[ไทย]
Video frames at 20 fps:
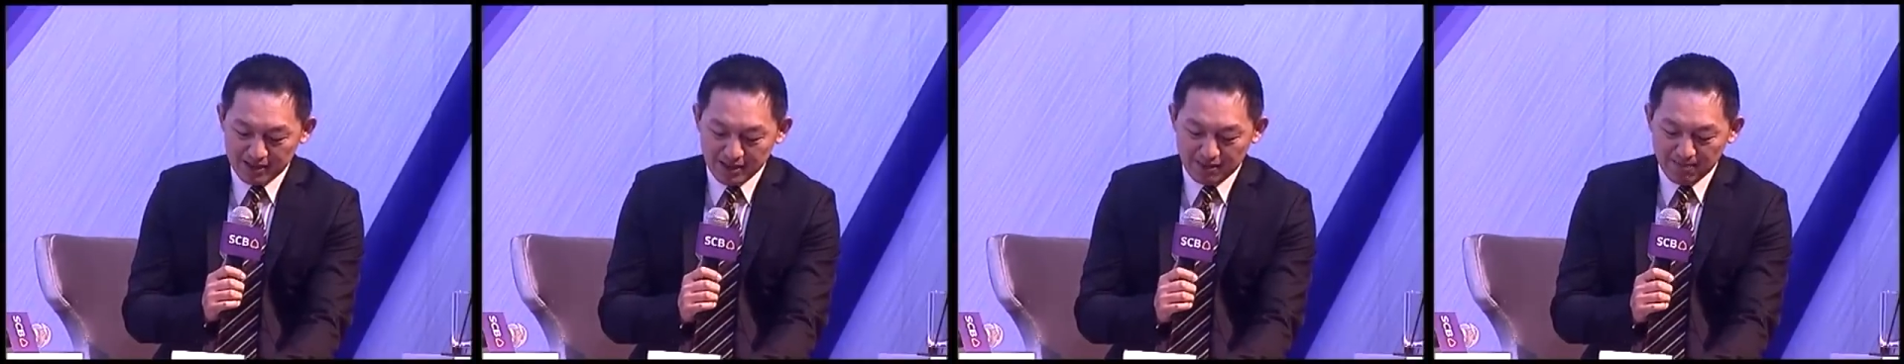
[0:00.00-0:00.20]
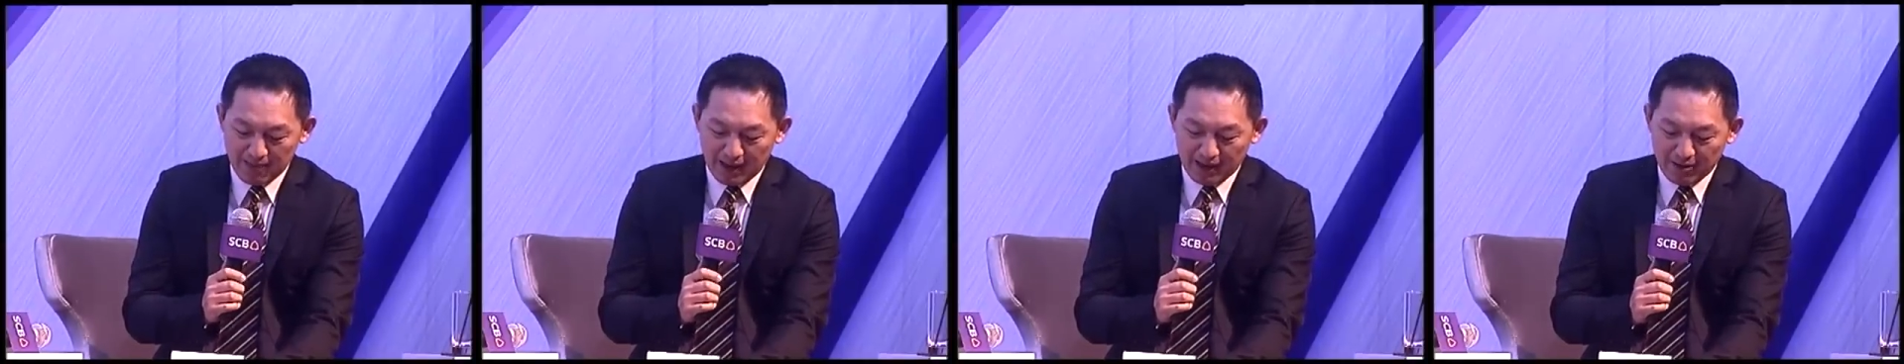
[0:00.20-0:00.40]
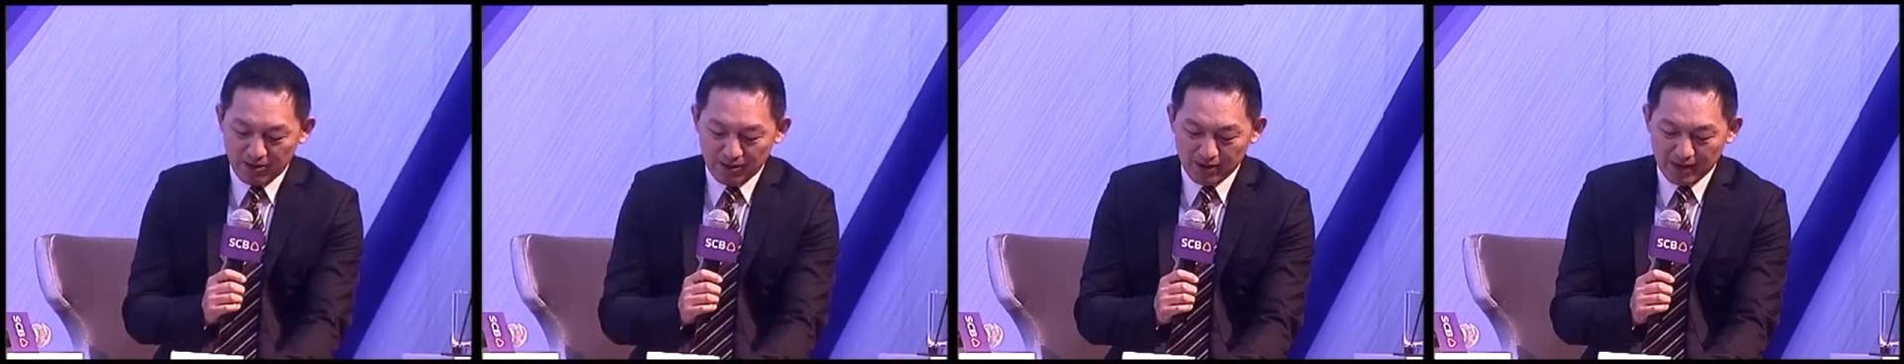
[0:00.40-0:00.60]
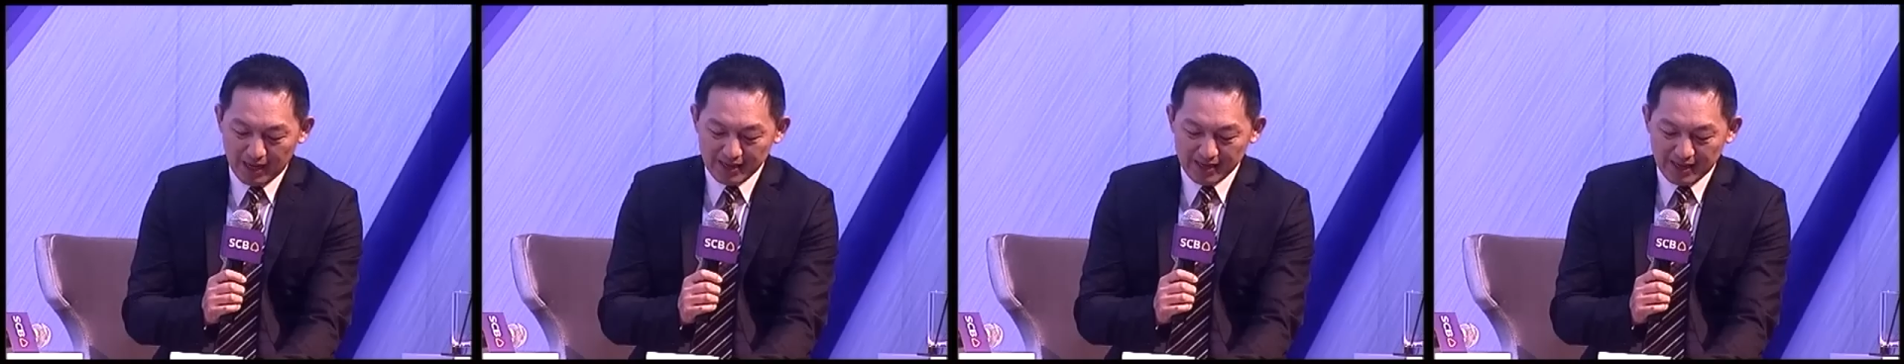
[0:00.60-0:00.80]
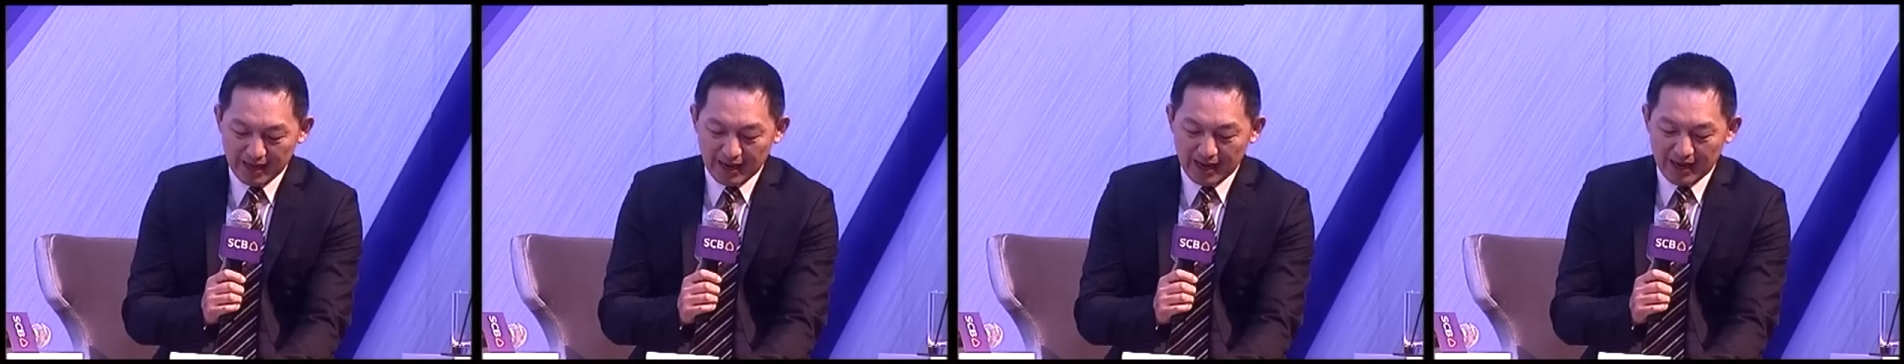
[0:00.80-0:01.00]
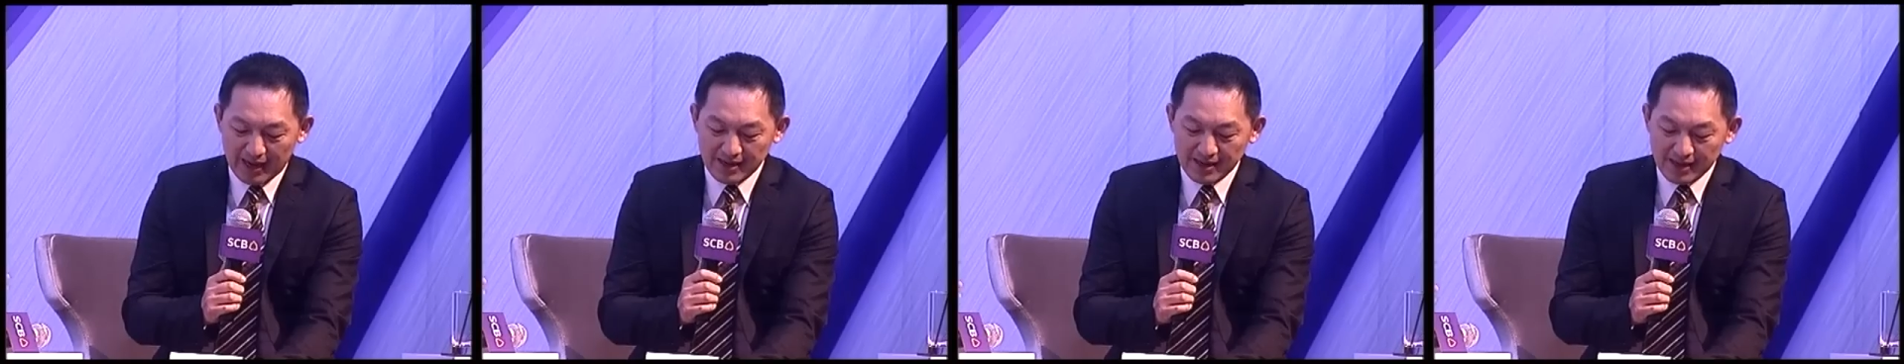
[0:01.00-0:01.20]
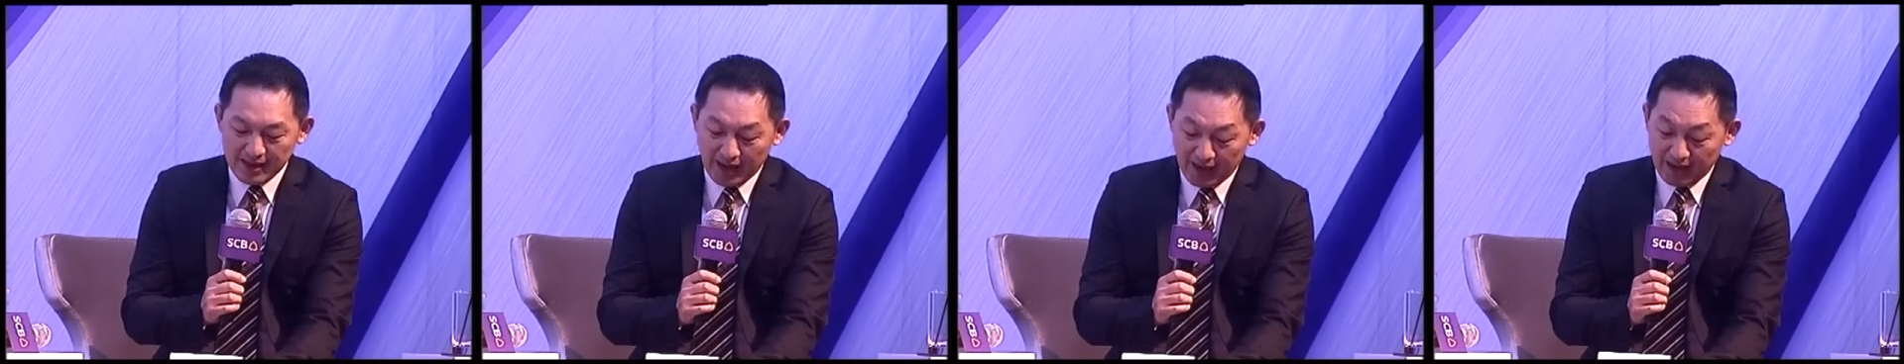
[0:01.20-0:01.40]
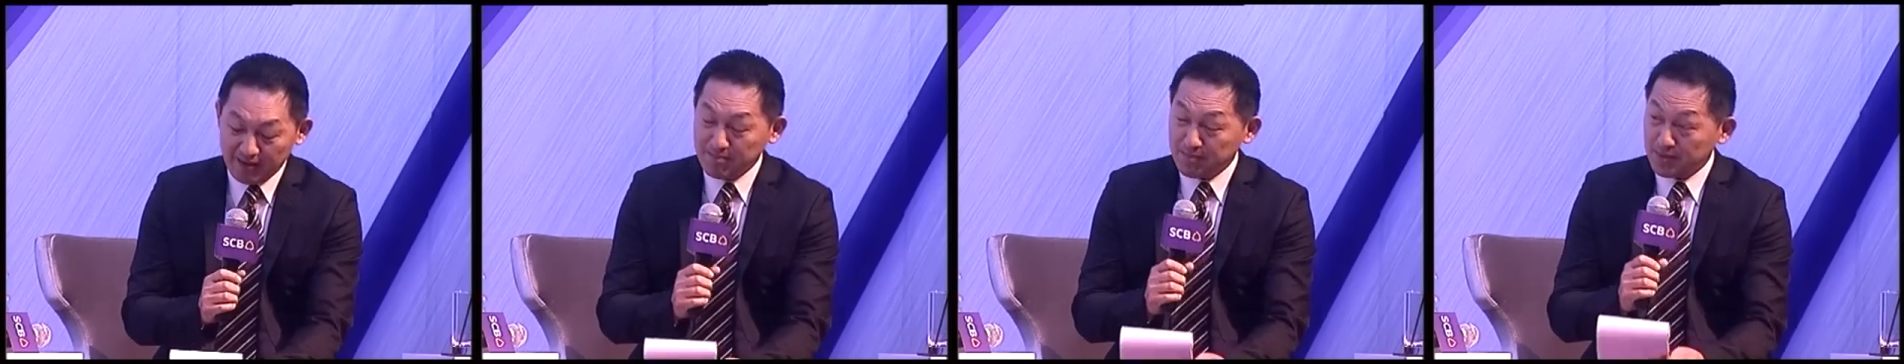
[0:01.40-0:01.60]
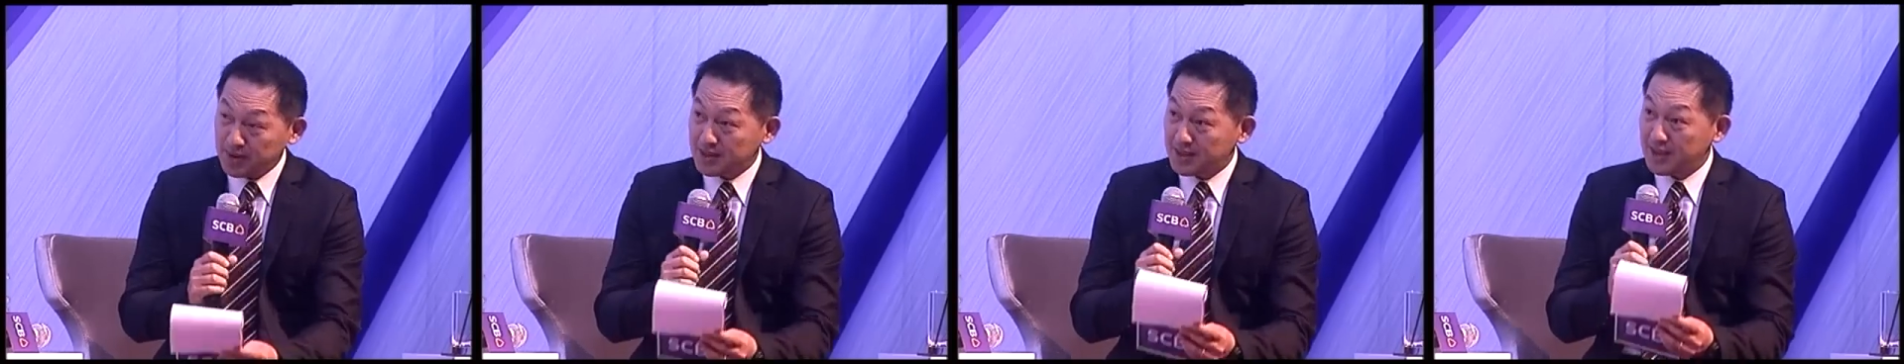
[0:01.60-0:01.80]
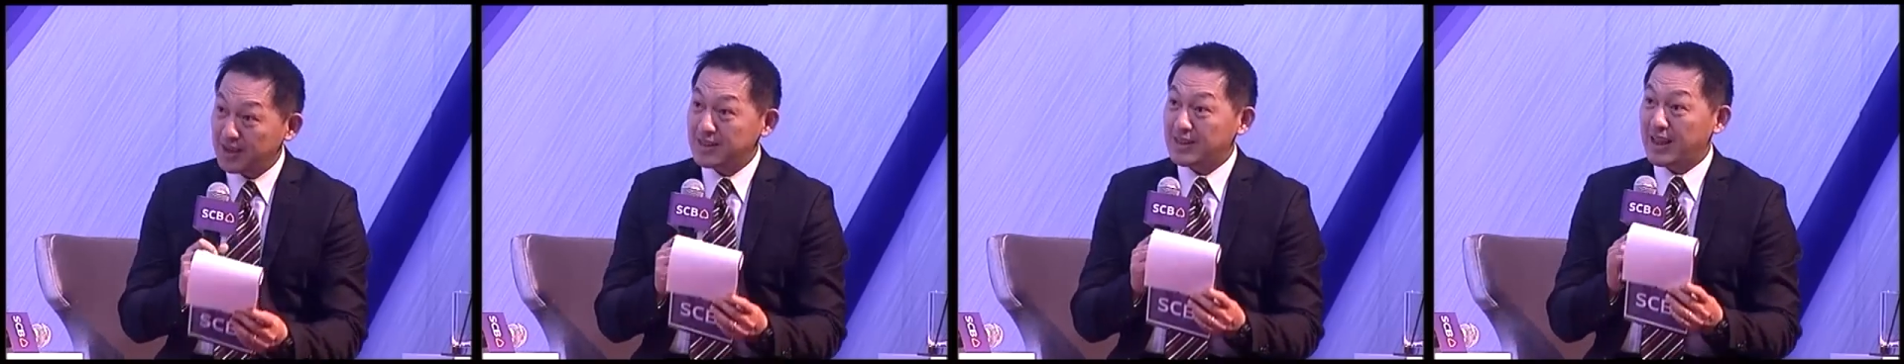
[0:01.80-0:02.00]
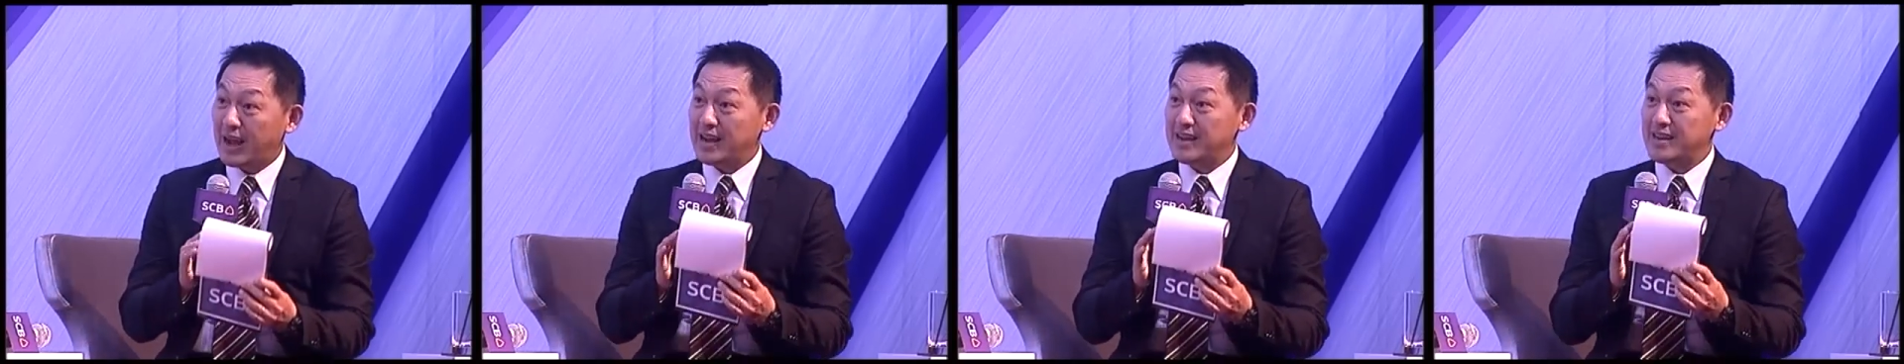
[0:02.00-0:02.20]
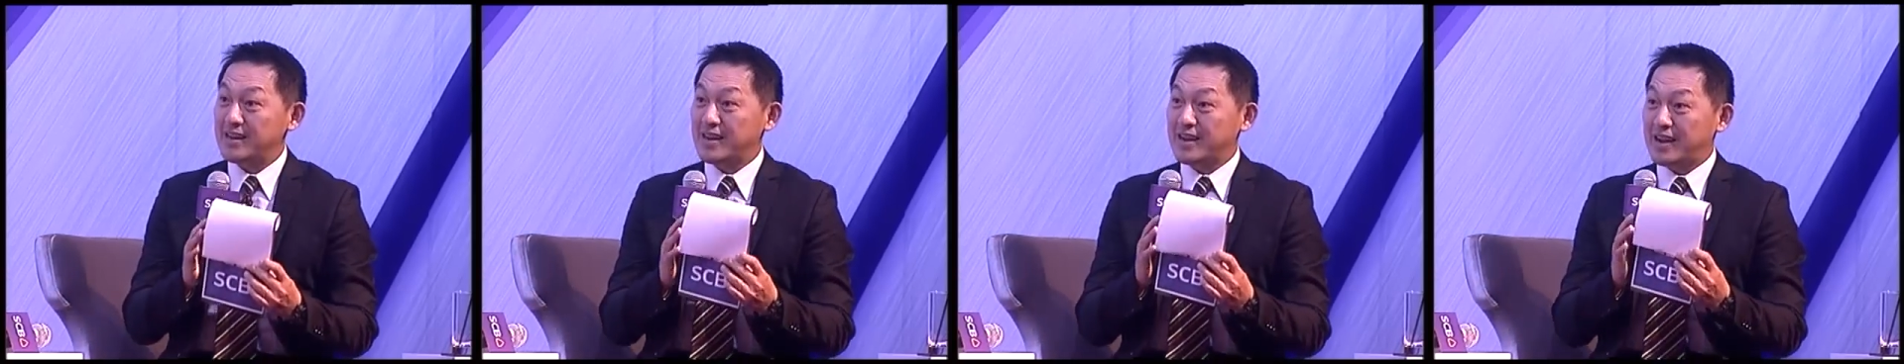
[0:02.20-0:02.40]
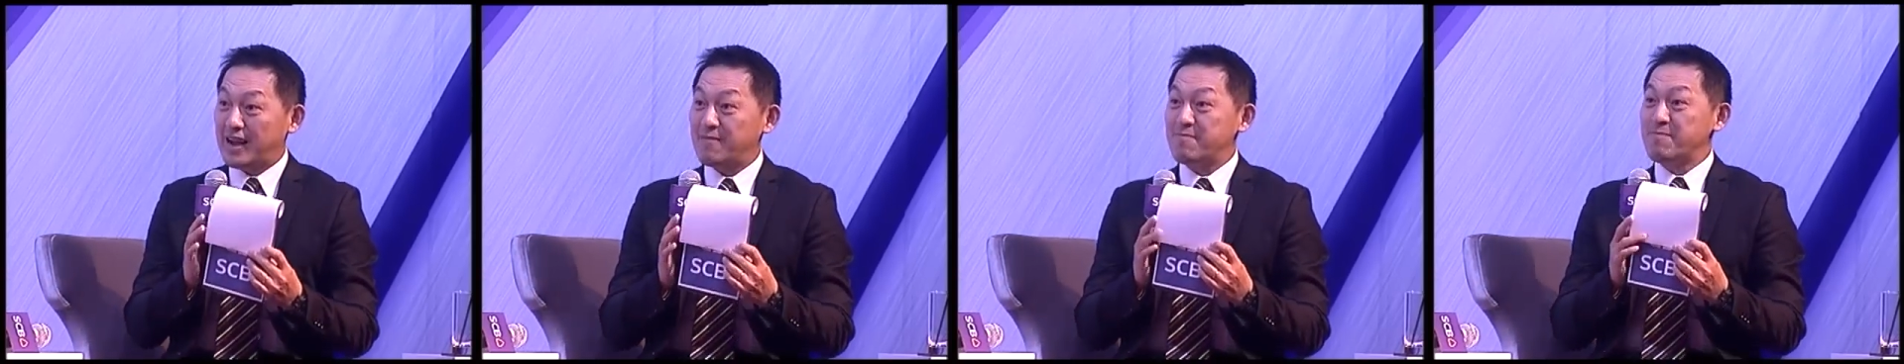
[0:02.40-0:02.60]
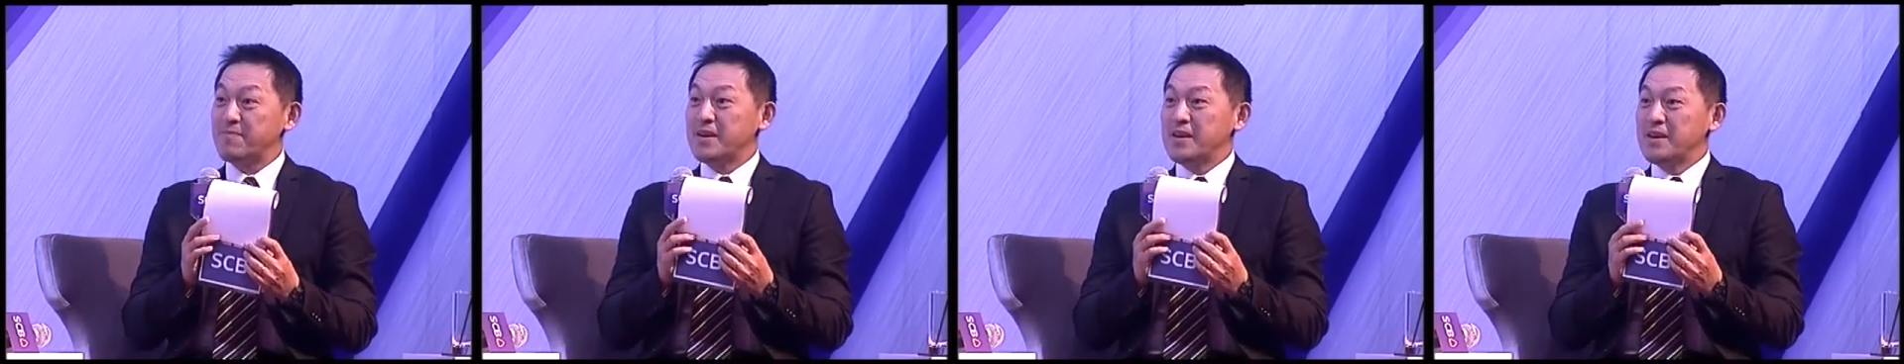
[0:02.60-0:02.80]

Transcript: สภาหอการค้าแห่งประเทศไทยนะครับ